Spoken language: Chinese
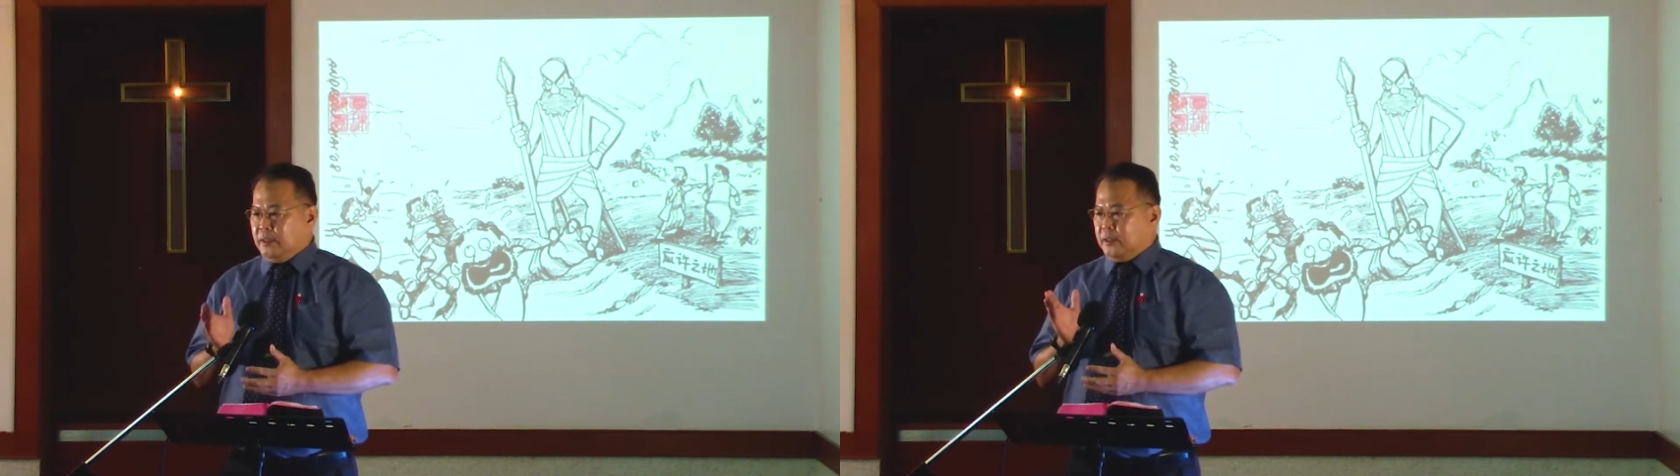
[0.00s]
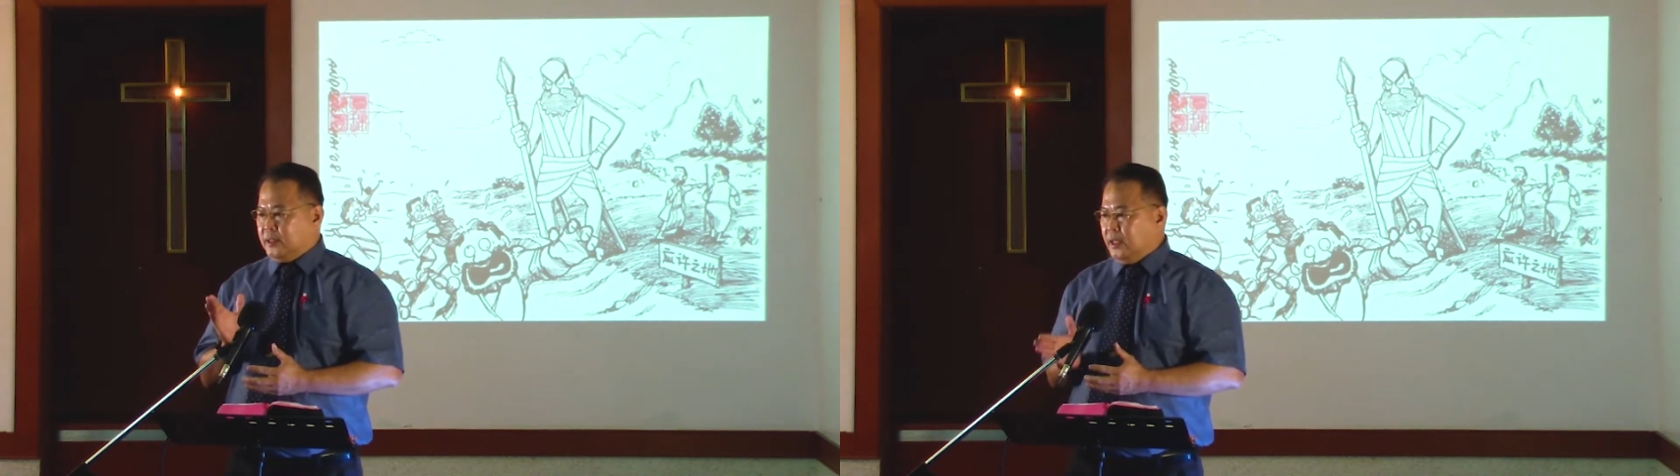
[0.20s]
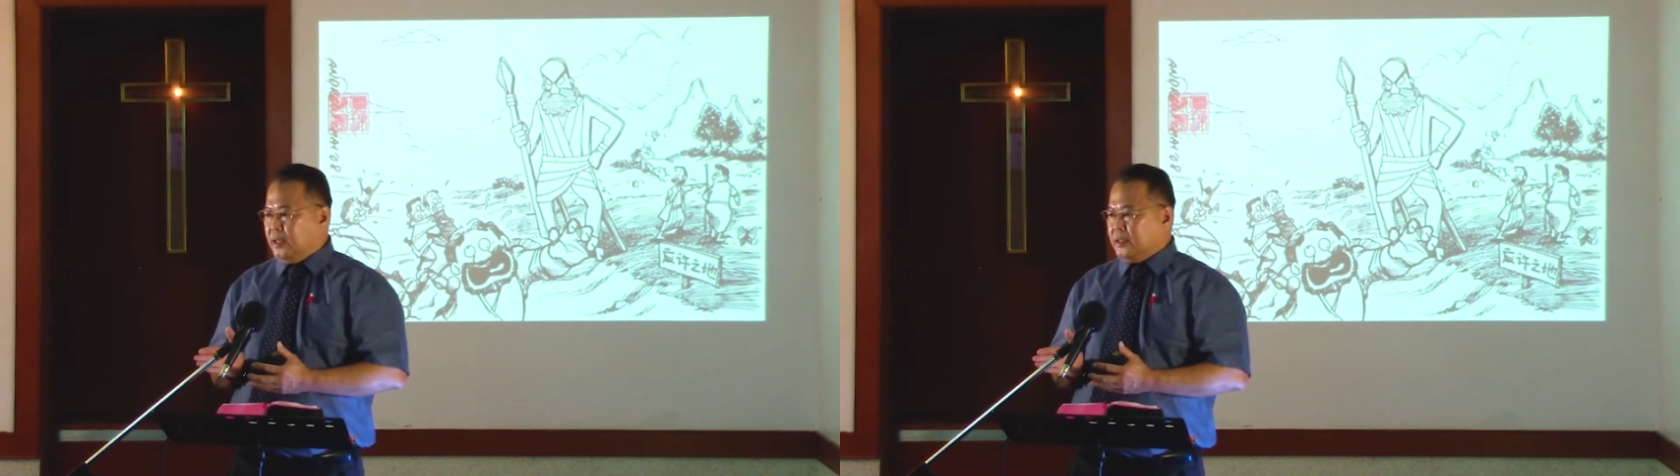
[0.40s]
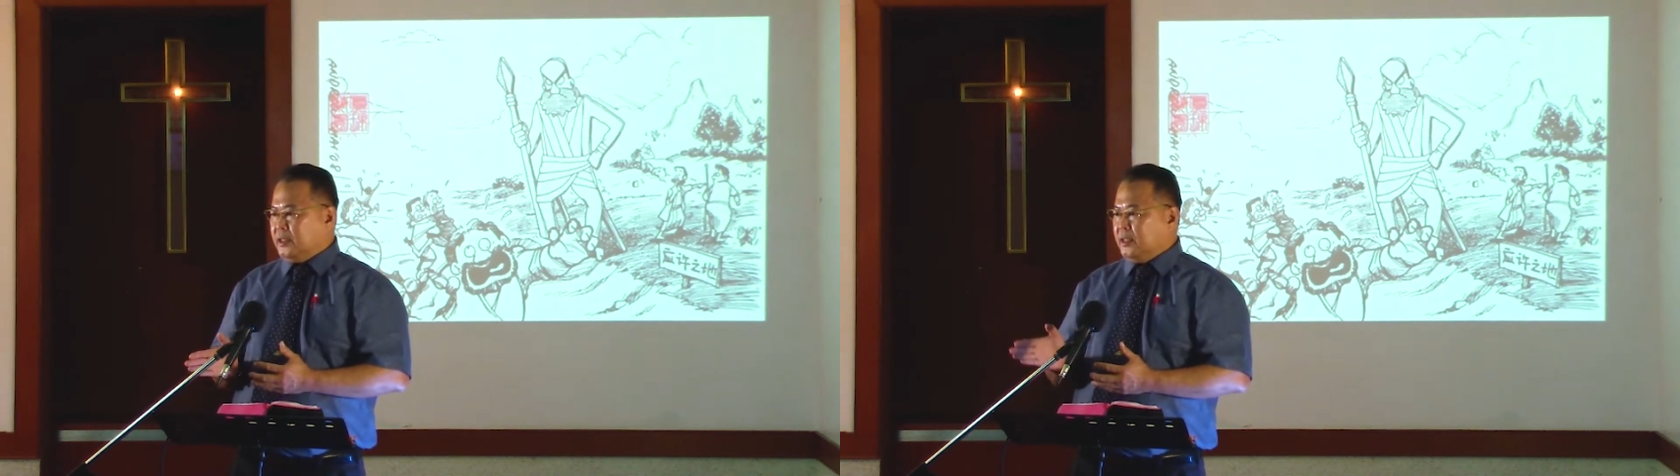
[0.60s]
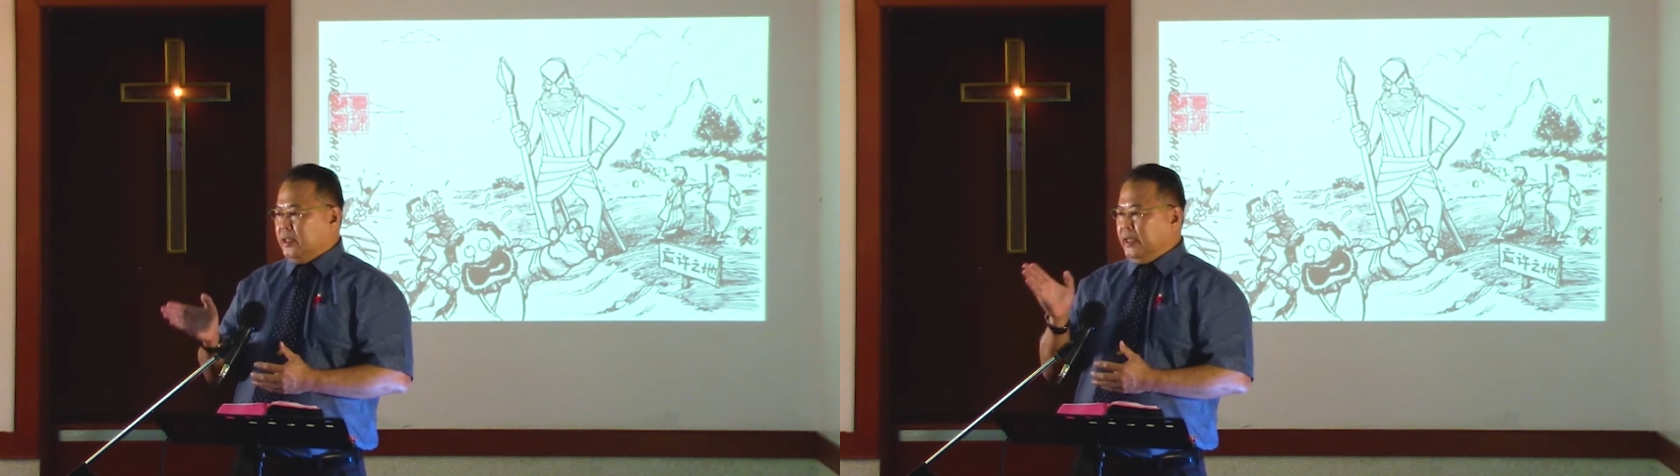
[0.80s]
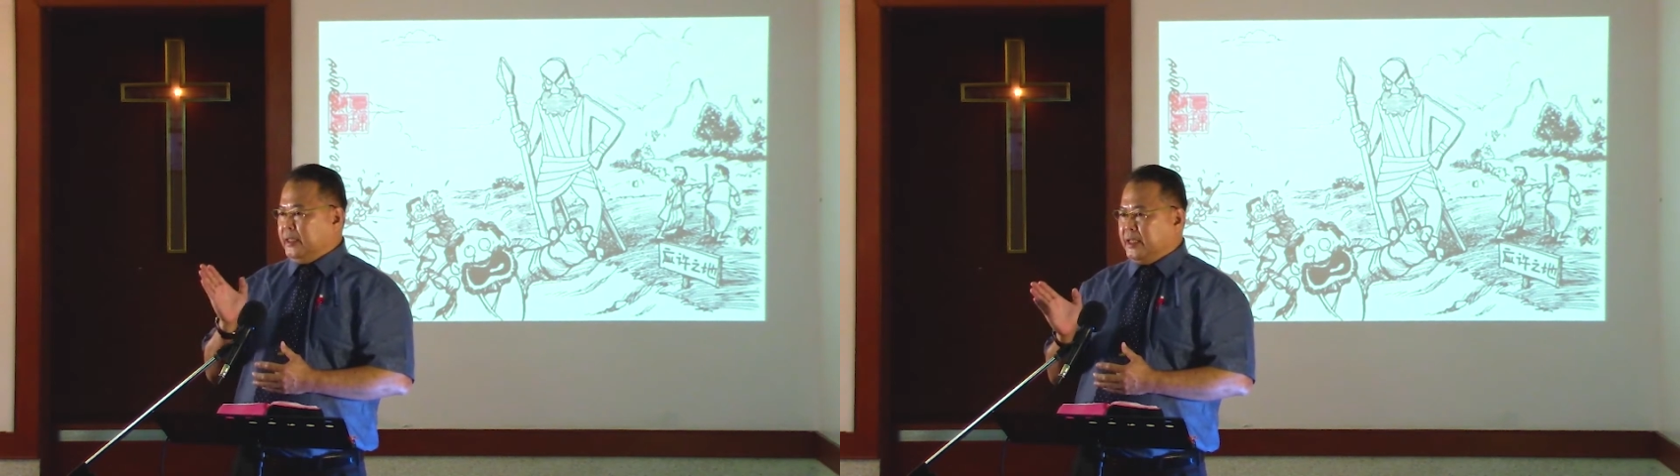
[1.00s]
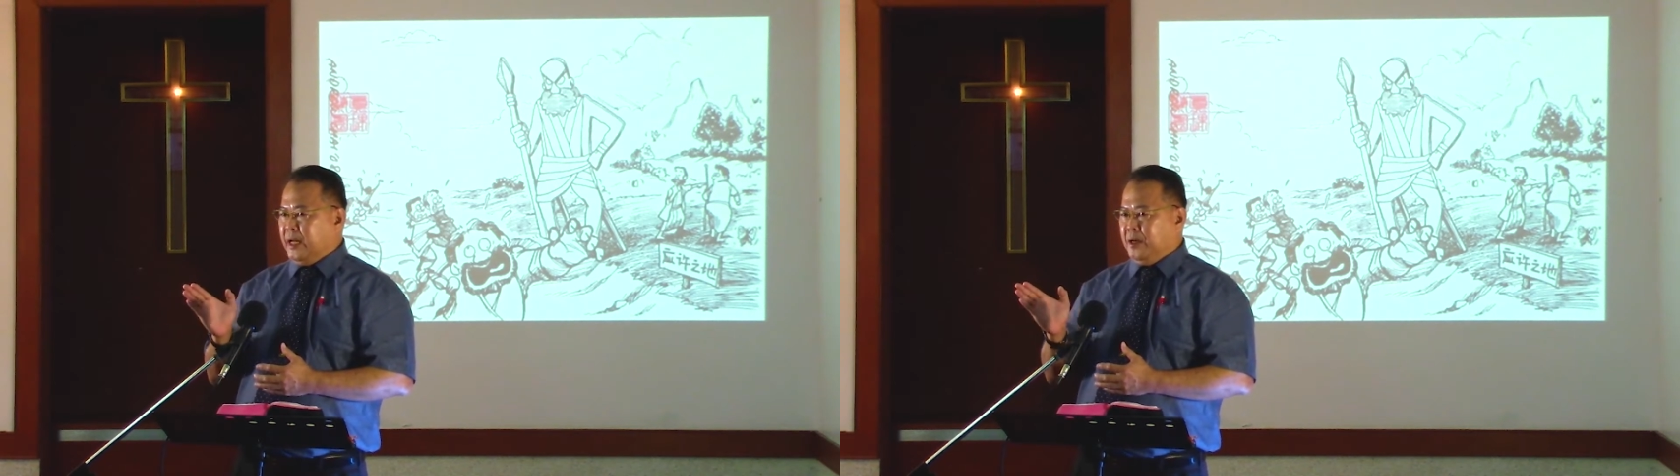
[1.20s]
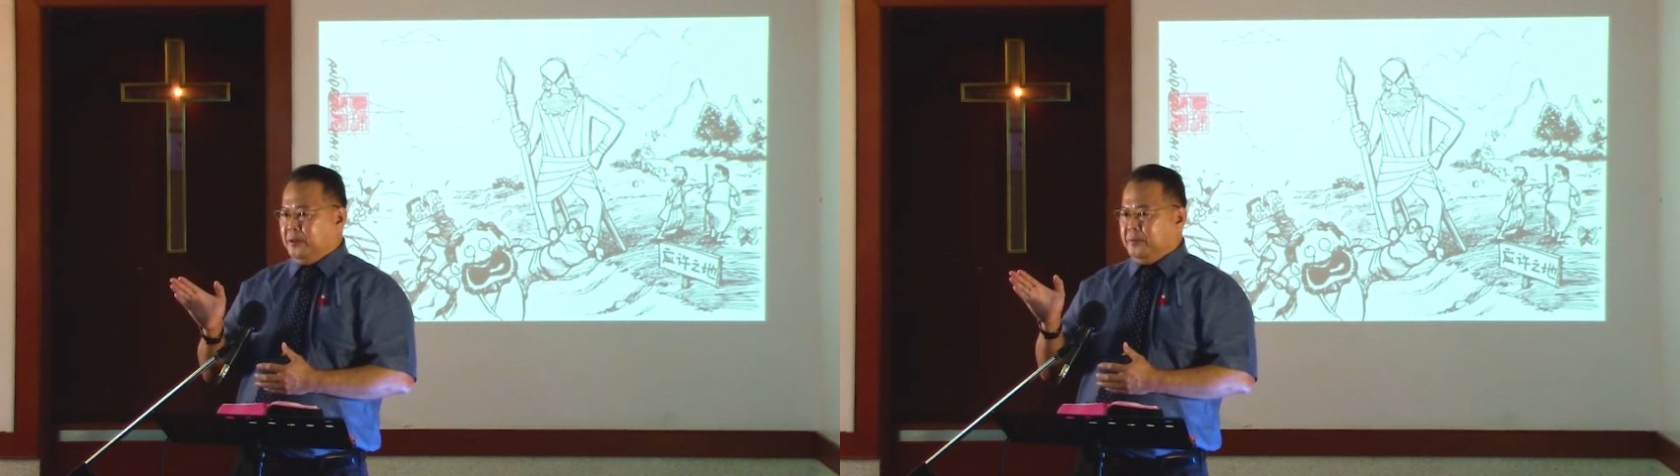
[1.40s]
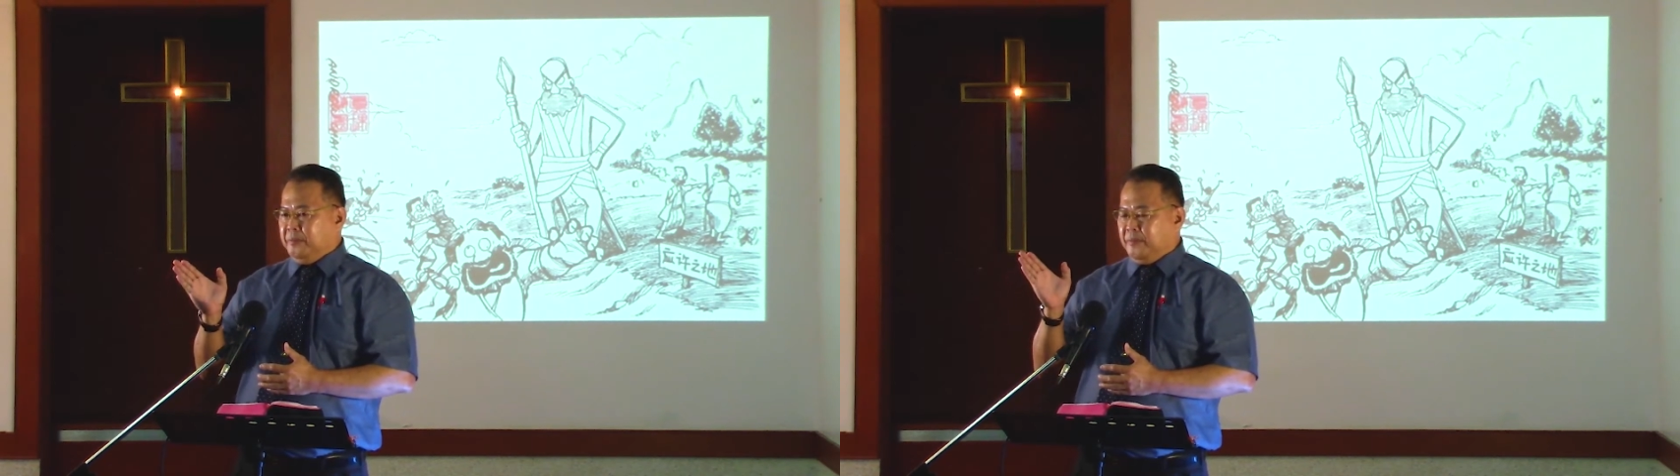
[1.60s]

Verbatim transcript: 这是一条